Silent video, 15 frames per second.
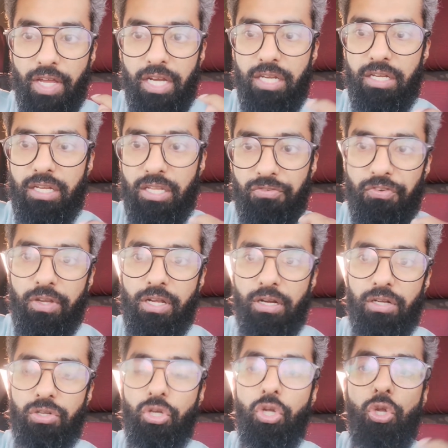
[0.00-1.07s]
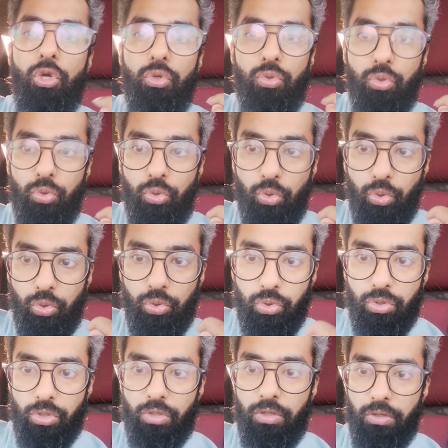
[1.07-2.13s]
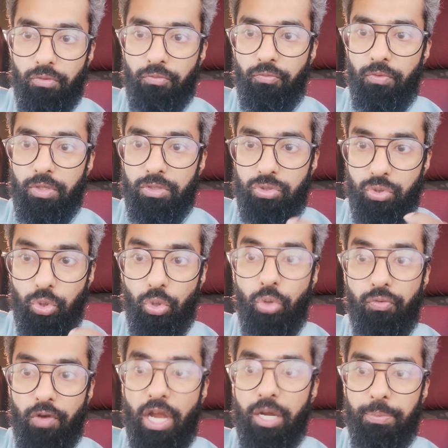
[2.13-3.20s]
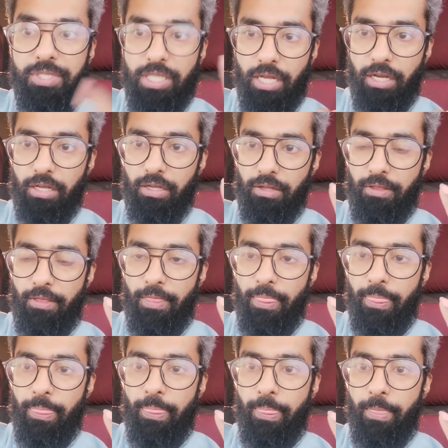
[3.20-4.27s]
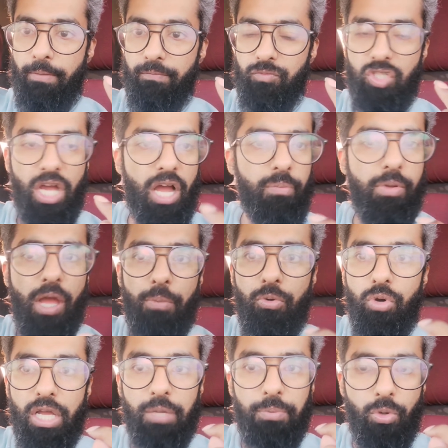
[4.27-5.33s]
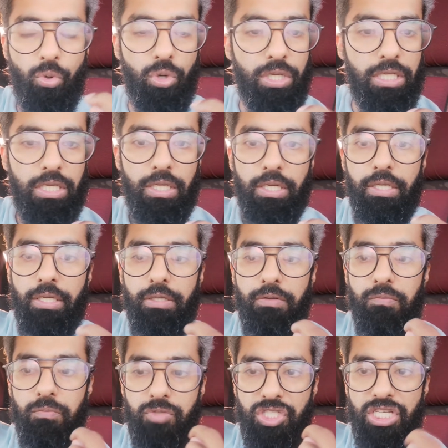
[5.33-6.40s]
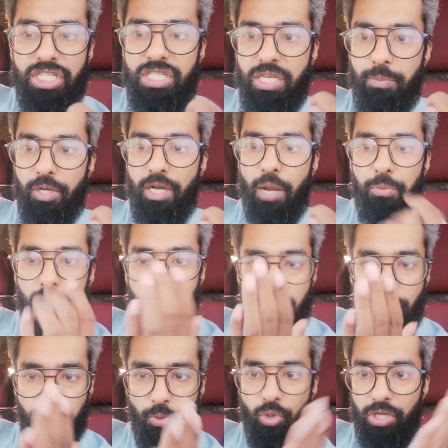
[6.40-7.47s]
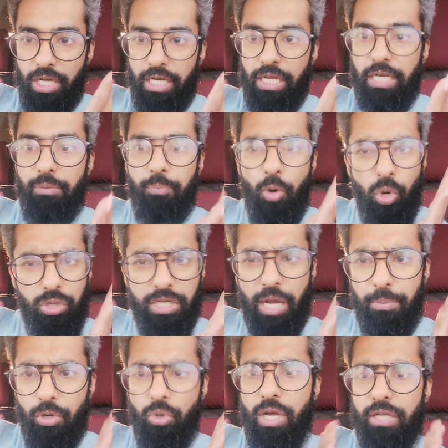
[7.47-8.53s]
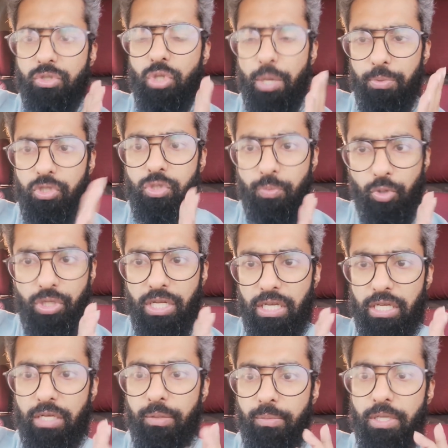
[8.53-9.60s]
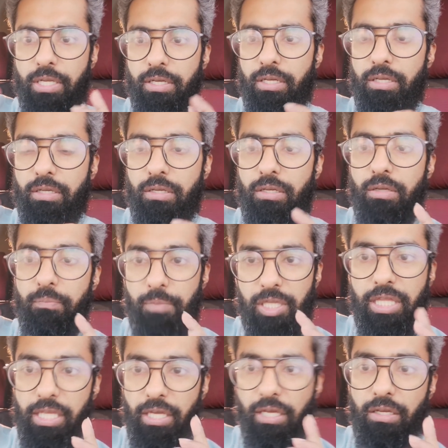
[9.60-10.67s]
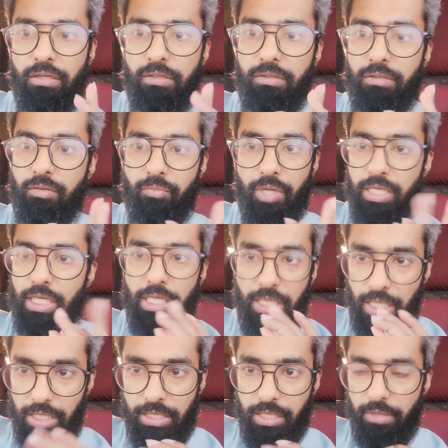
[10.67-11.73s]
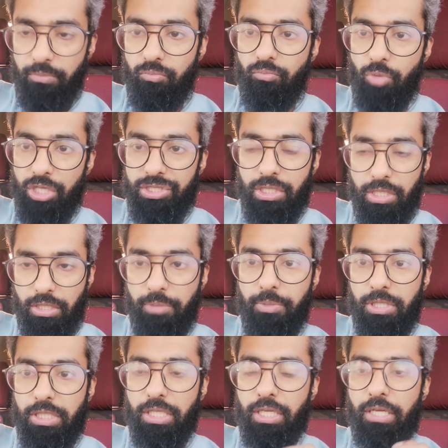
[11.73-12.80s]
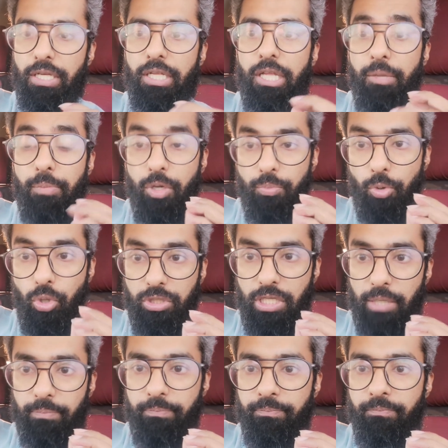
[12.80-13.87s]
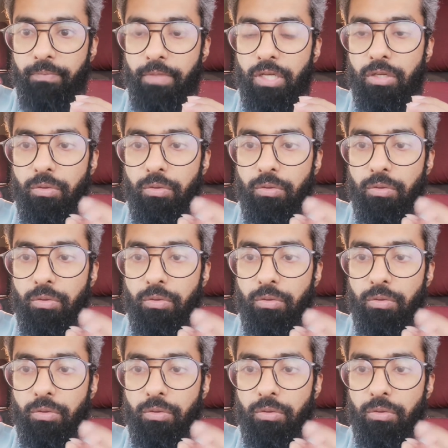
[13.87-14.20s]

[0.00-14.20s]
इट्स वेरी डिफिकल्ट टू सोलो फ्लाइट पे जाना जहाँ पे आपको कहीं पे कोई चीज़ नहीं मिल रही आपको सपोर्ट करने के लिए बहुत कम लोग हैं जो आपको सपोर्ट करने के लिए मिलेंगे मिलते हैं मैंने कहा नहीं है मास्टर के अंदर मिलते हैं मगर बहुत कम